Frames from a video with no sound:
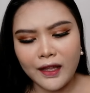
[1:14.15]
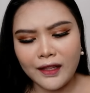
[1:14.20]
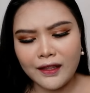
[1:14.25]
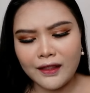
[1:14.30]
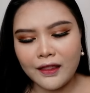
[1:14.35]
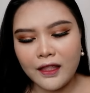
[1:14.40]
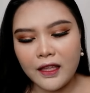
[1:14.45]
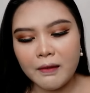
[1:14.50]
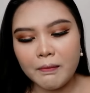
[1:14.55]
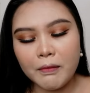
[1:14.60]
I
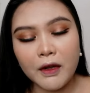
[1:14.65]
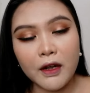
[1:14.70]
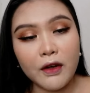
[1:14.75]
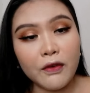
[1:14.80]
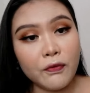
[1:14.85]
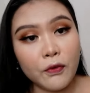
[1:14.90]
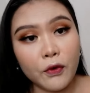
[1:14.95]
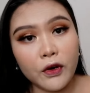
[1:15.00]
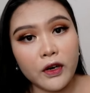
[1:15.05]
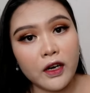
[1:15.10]
think
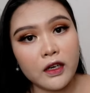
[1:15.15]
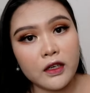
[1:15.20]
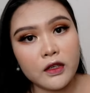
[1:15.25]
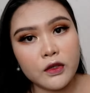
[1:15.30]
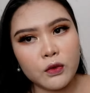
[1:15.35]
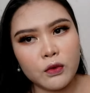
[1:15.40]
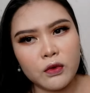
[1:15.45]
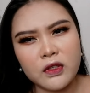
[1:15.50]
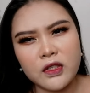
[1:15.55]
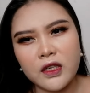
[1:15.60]
mga 4
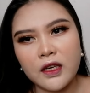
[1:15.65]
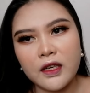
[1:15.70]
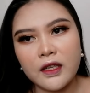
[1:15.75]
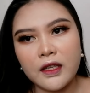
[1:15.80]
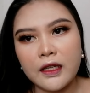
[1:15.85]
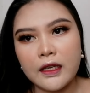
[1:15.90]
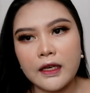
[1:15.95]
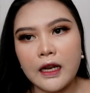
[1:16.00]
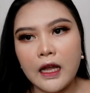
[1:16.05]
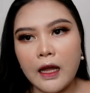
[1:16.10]
hours ko siyang
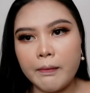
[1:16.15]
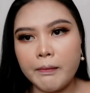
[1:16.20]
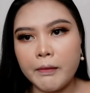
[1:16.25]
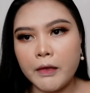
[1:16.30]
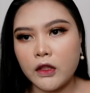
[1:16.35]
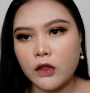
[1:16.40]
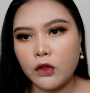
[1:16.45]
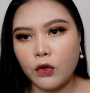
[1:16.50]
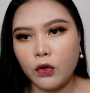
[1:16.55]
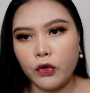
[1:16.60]

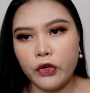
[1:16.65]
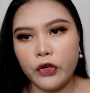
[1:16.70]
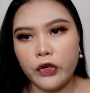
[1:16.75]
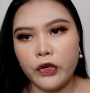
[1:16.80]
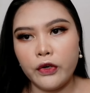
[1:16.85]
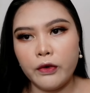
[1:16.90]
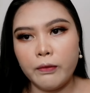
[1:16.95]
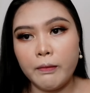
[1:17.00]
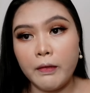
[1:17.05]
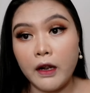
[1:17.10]
ginamit
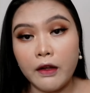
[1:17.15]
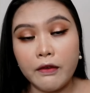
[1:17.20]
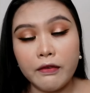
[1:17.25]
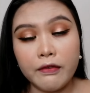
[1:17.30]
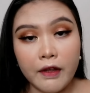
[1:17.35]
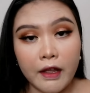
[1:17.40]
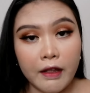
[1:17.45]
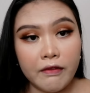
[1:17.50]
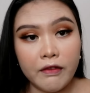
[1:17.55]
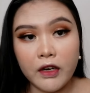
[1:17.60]
or mga
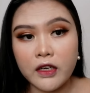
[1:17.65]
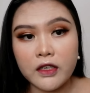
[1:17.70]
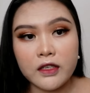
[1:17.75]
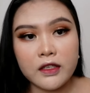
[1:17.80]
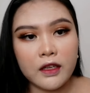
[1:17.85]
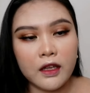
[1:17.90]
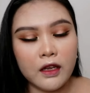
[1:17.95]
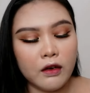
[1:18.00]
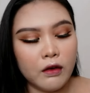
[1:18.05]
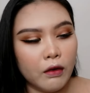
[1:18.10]
5
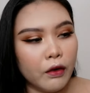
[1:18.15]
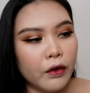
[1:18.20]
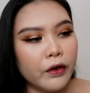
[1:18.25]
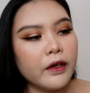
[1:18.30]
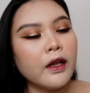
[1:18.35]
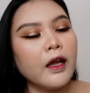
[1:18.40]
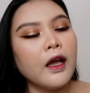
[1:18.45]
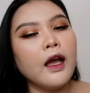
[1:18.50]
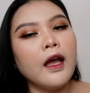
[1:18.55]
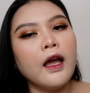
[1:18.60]
hours ganon.